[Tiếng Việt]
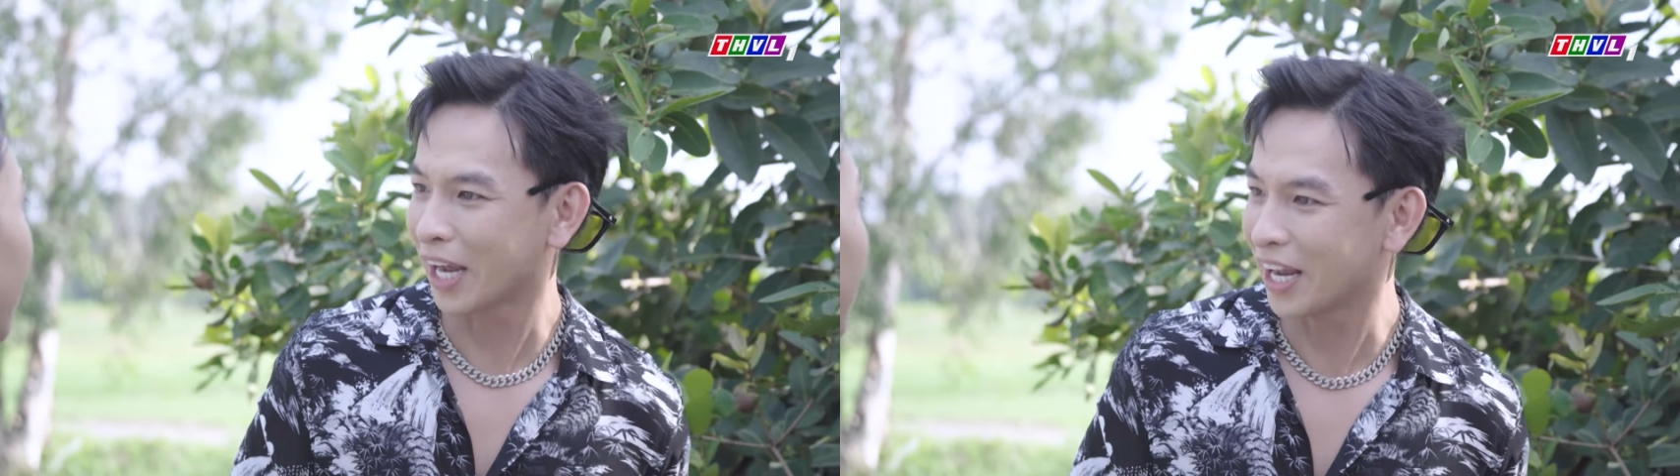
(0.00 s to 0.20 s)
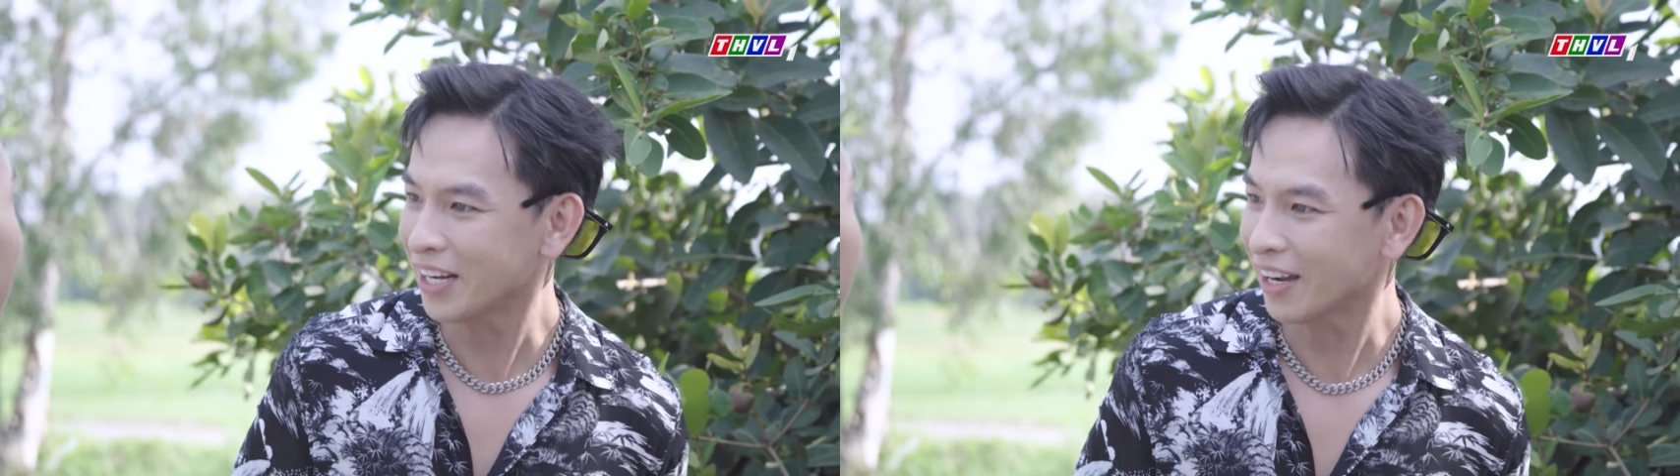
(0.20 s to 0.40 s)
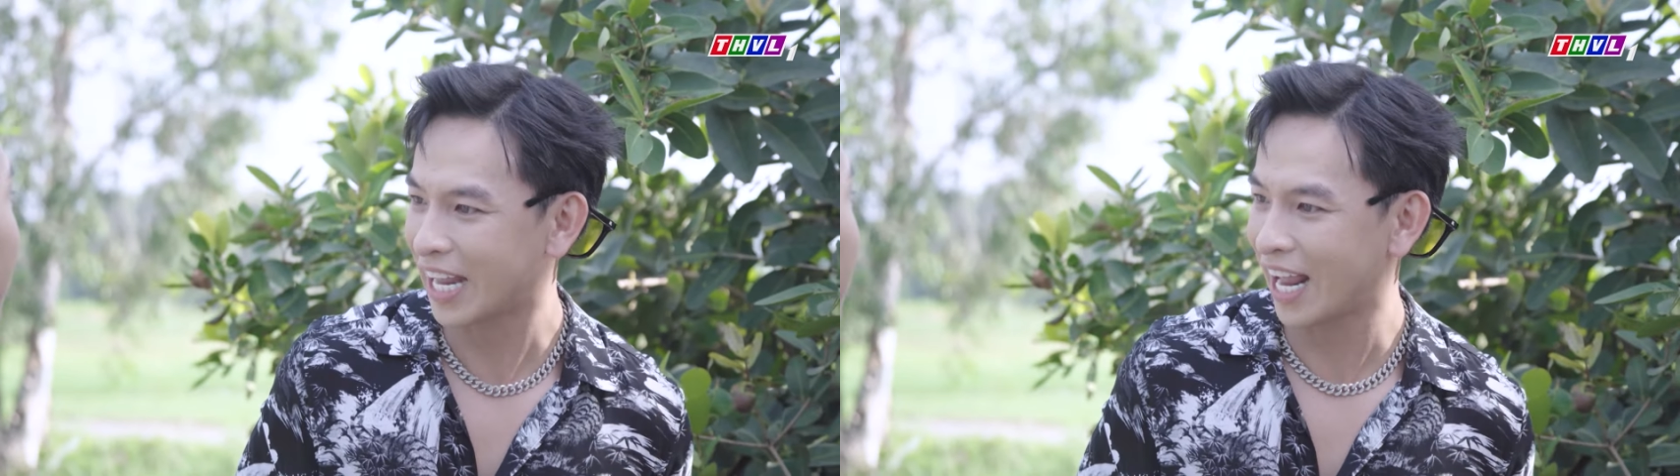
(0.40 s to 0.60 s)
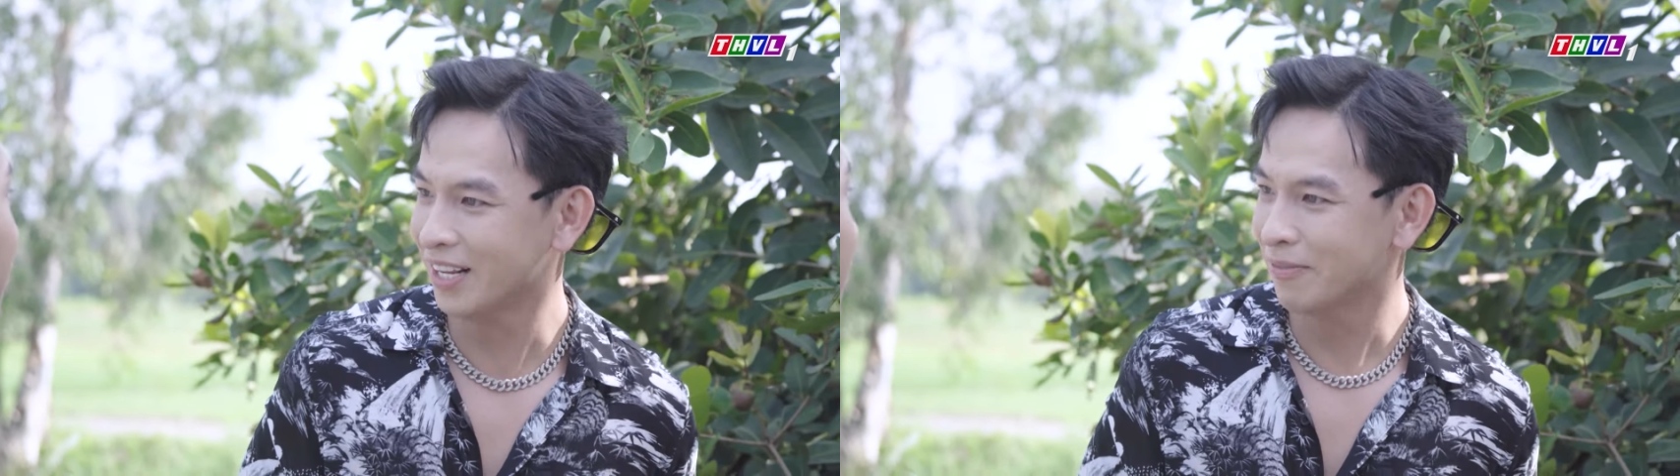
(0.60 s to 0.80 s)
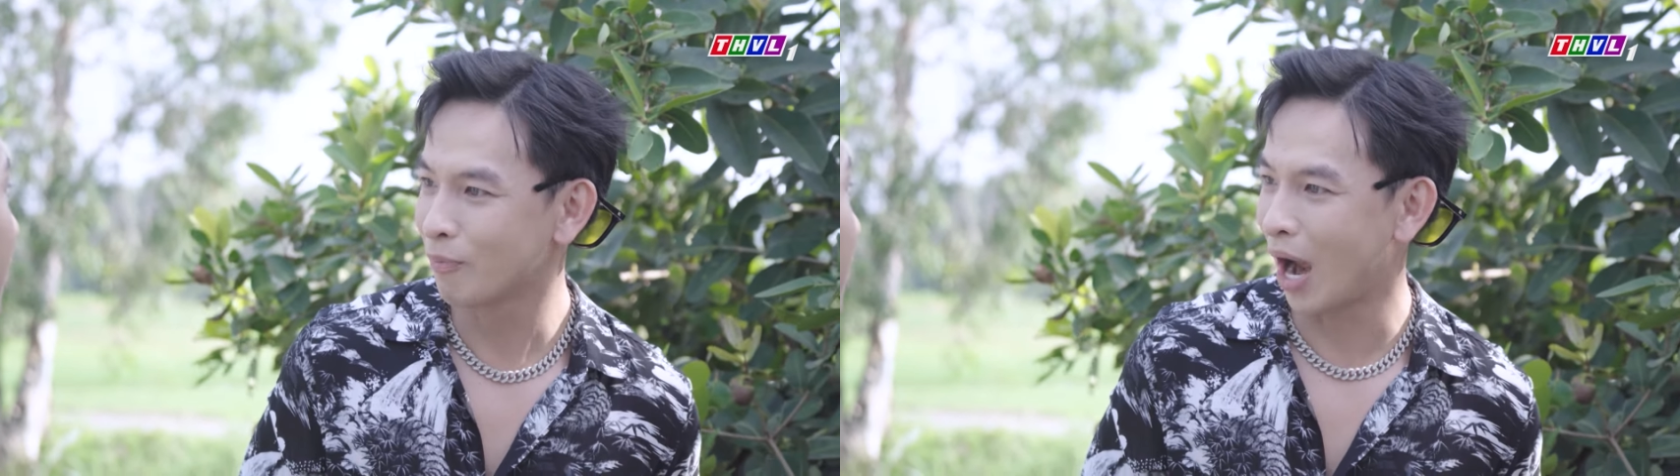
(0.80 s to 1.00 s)
kỹ cái
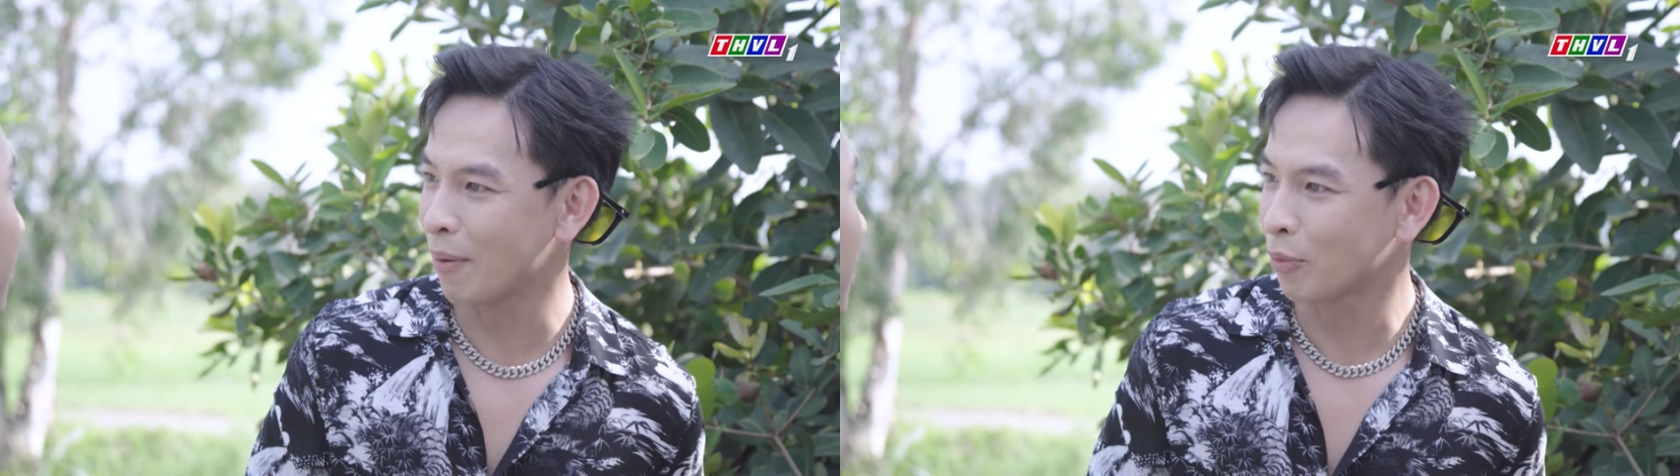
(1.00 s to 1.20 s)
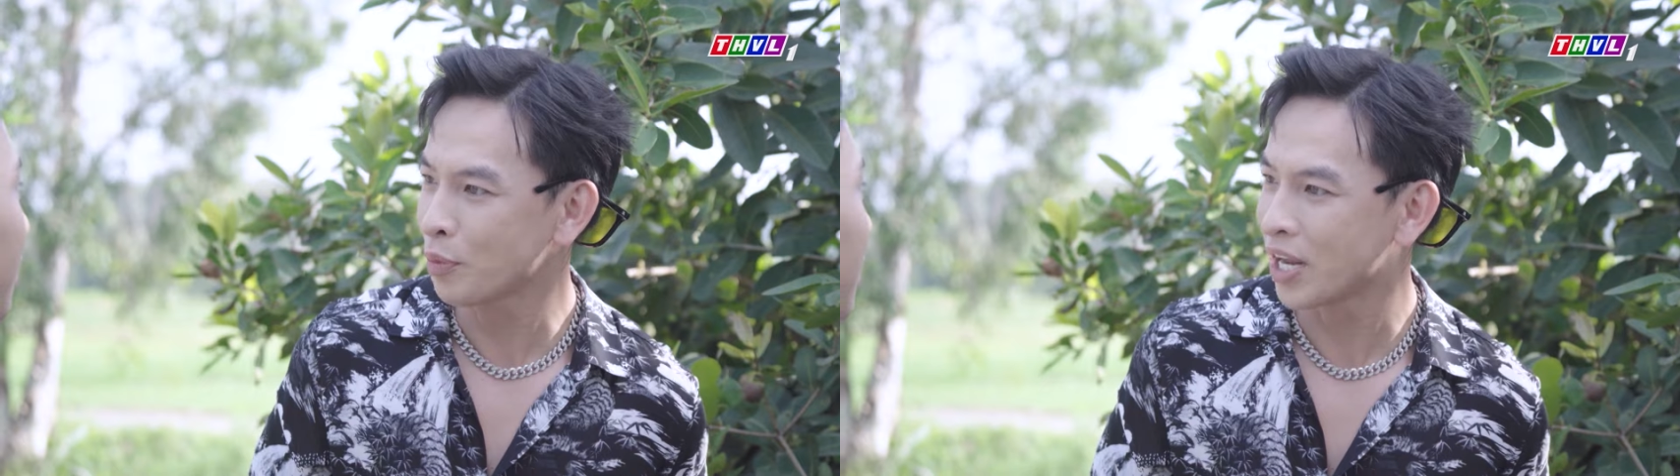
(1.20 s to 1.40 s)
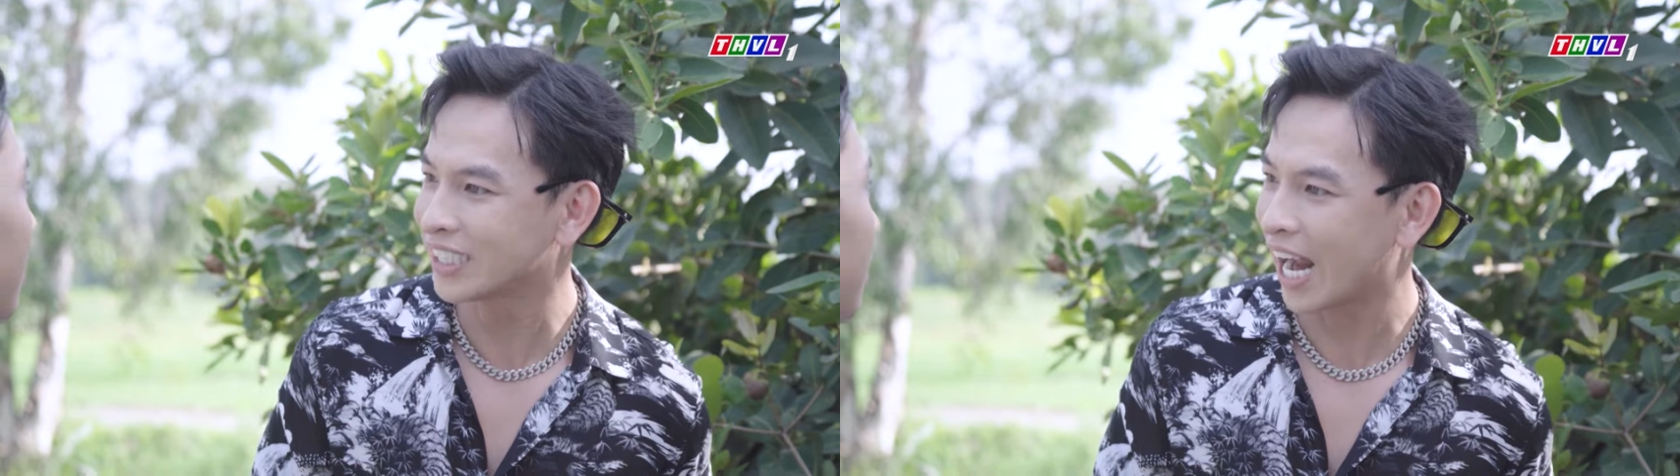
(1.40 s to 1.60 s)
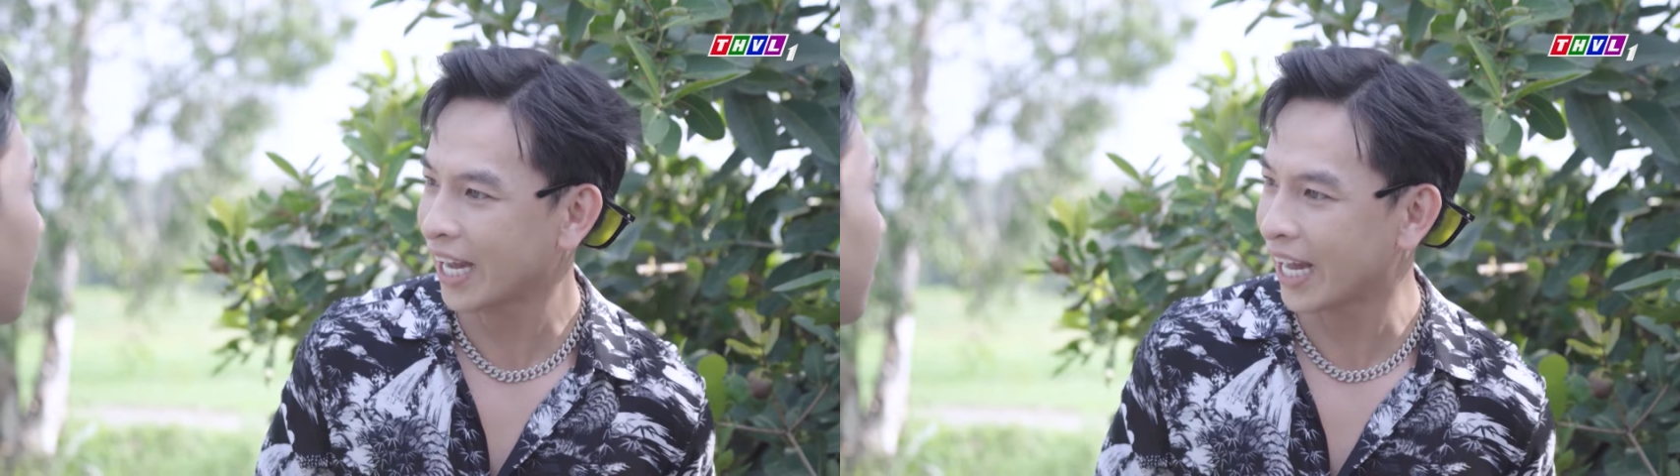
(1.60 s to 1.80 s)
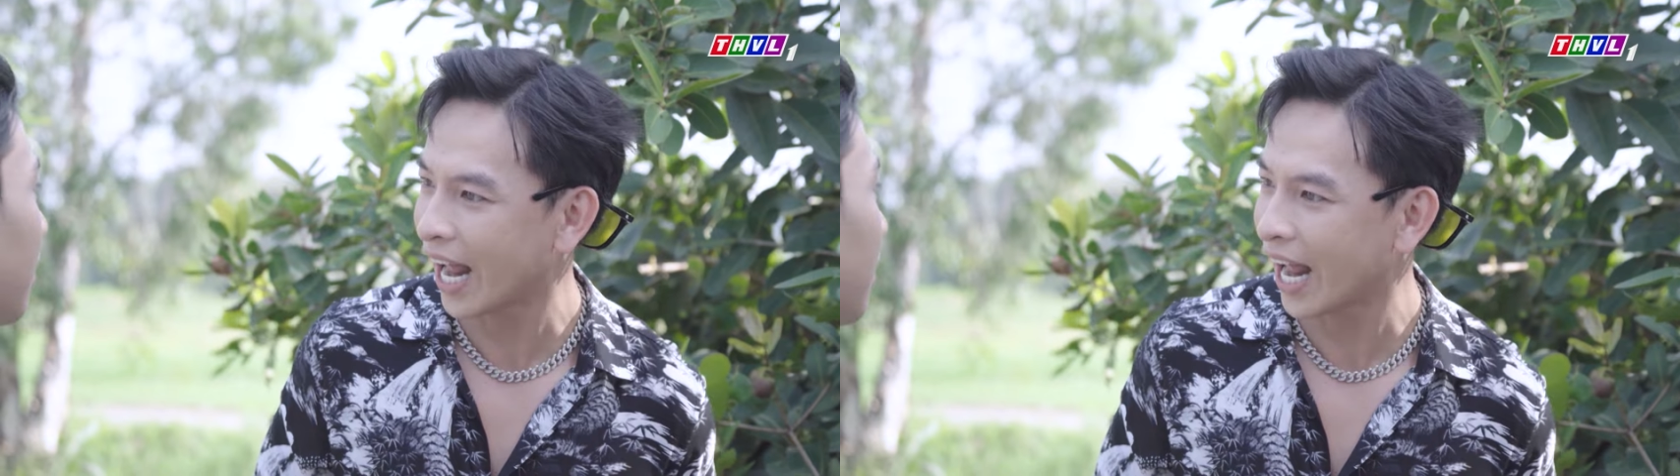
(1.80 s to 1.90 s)
vậy Mà em cũng nhận ra anh